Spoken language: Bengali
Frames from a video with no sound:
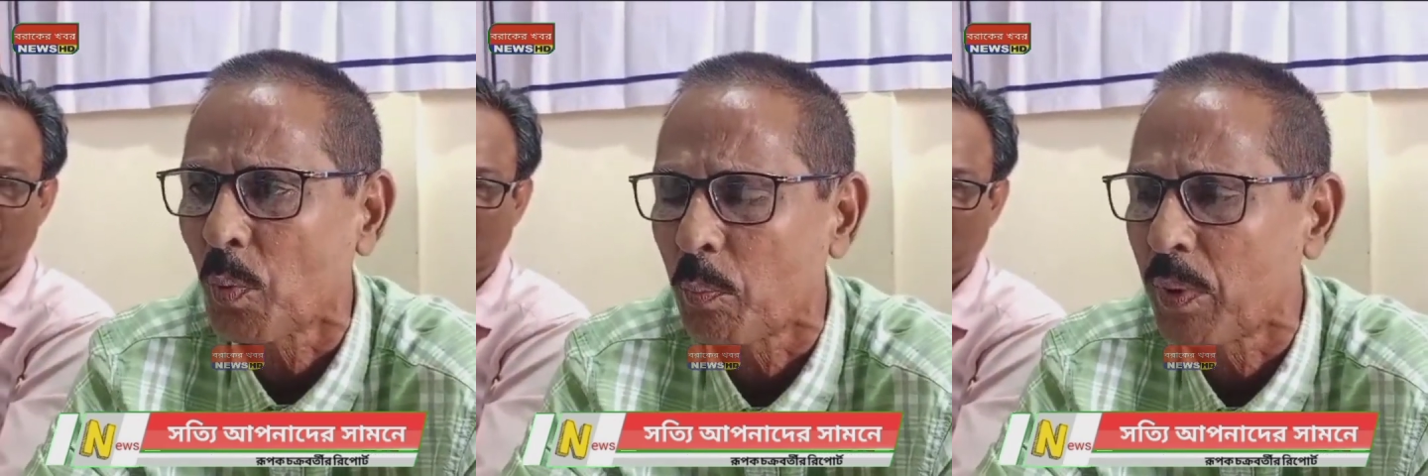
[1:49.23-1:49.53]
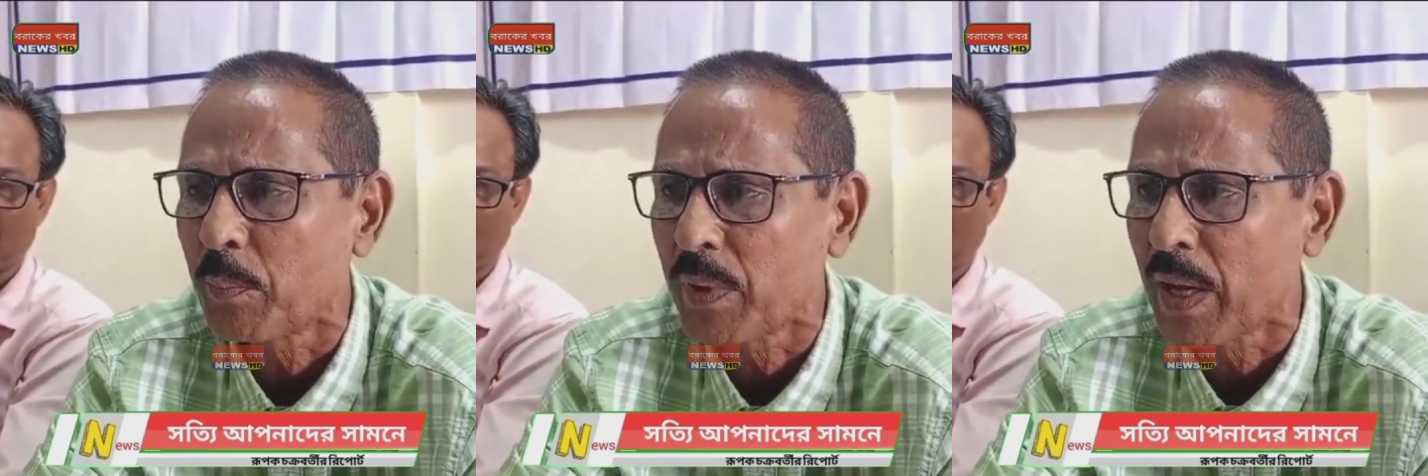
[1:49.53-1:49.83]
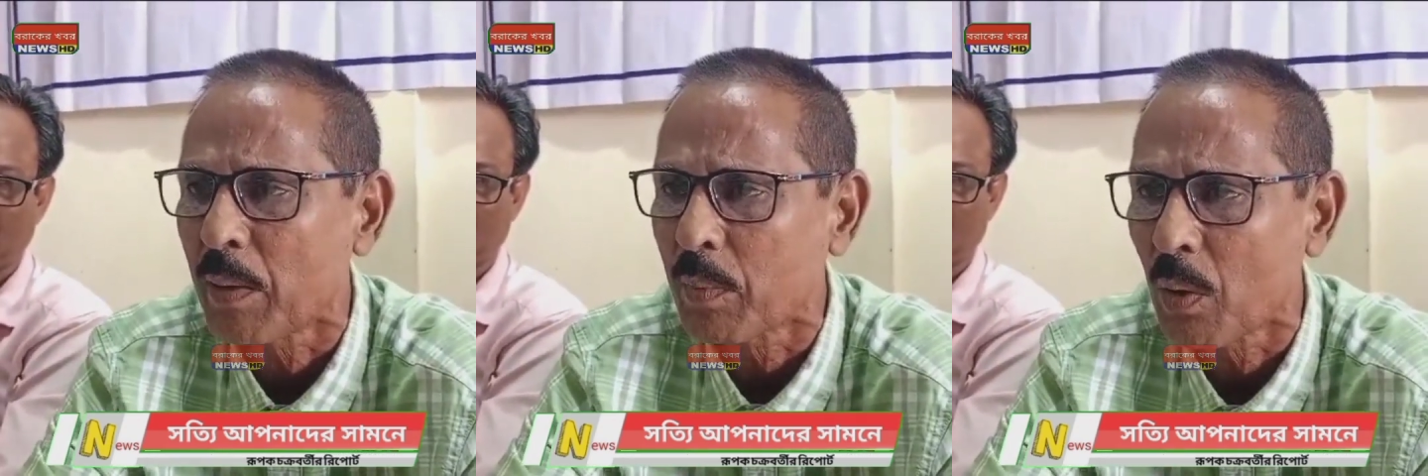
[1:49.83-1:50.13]
প্রবলেম
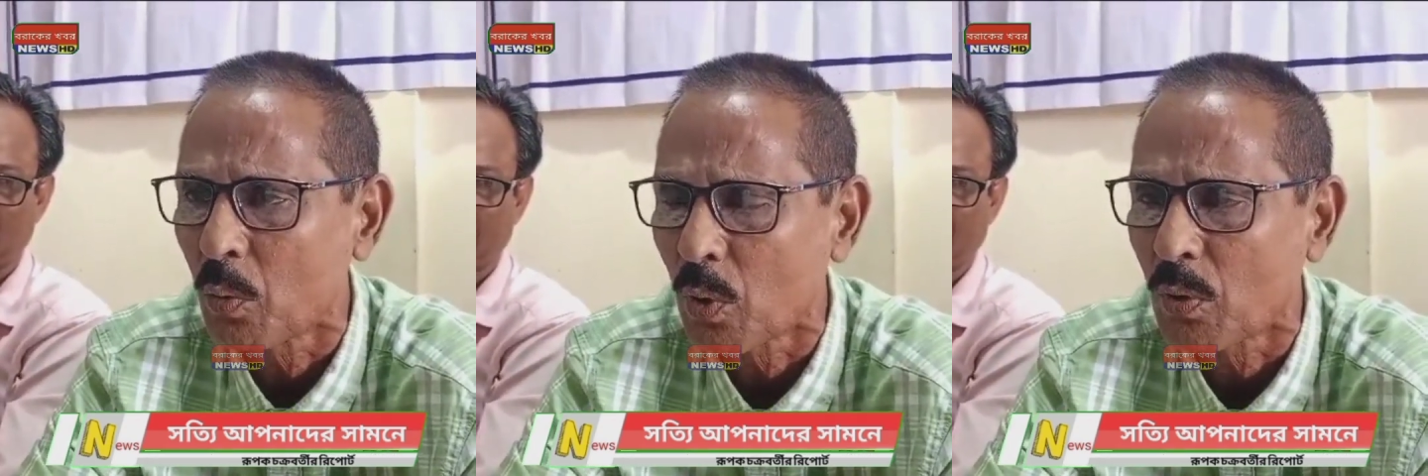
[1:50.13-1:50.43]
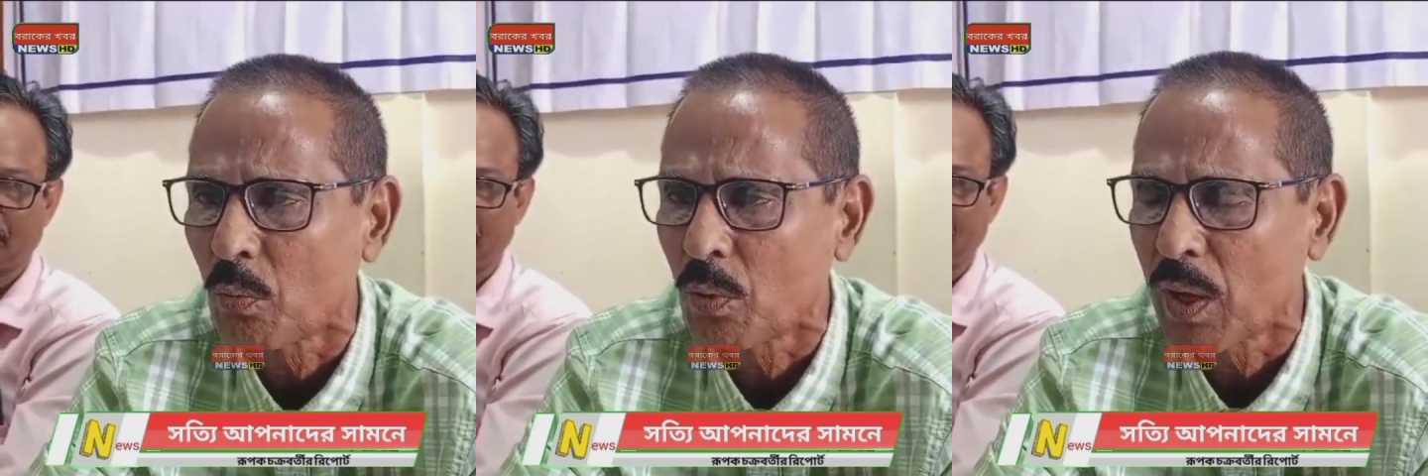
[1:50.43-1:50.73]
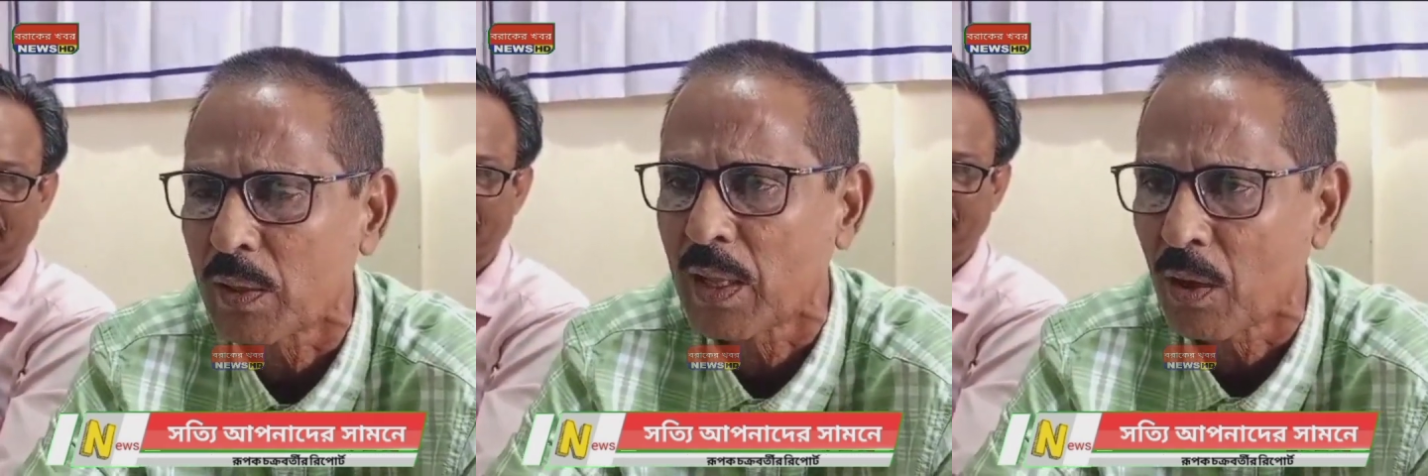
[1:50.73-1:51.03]
নিয়ে আমরা ওনার
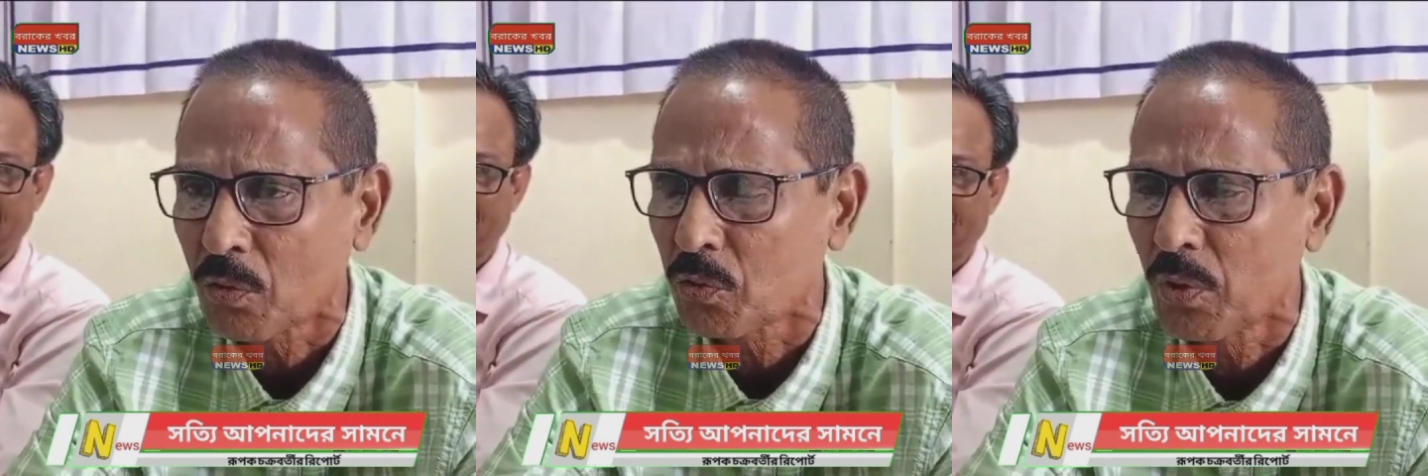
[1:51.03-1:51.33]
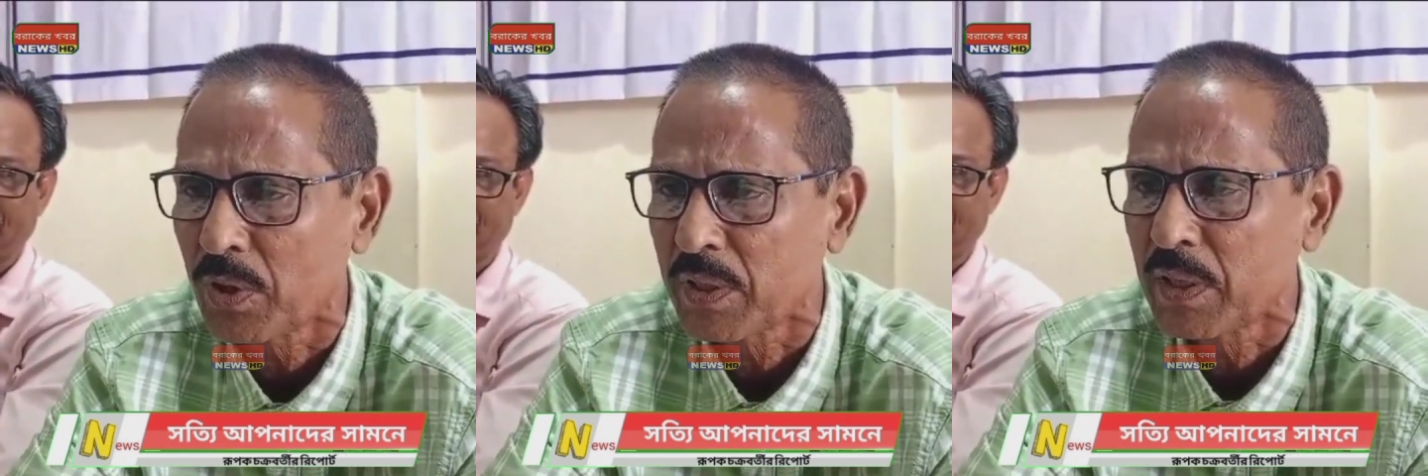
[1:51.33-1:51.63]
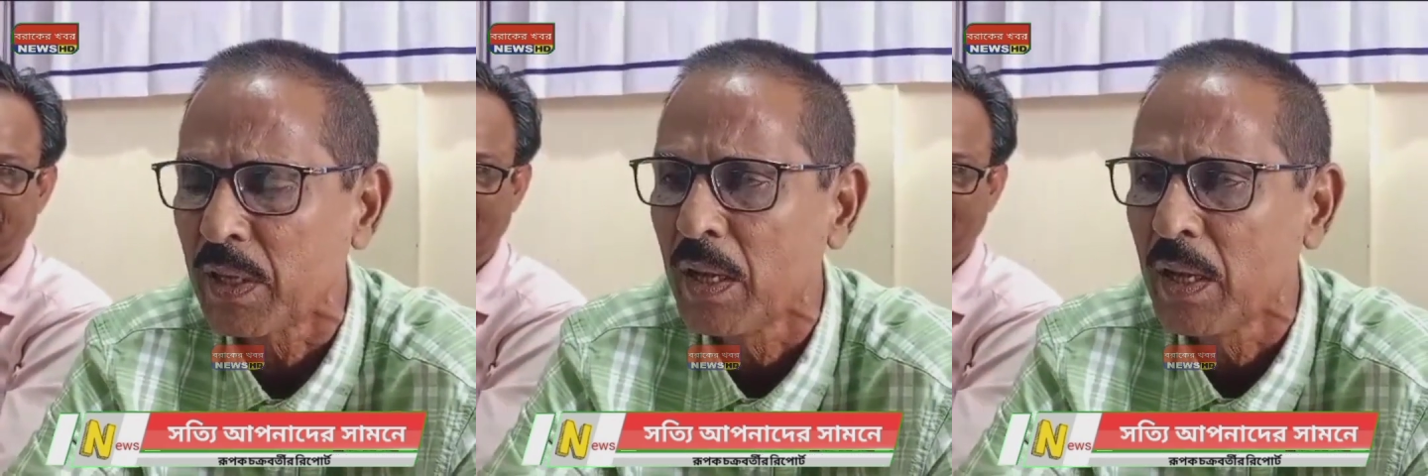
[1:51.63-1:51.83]
ওনার দ্বারস্থ হয়েছি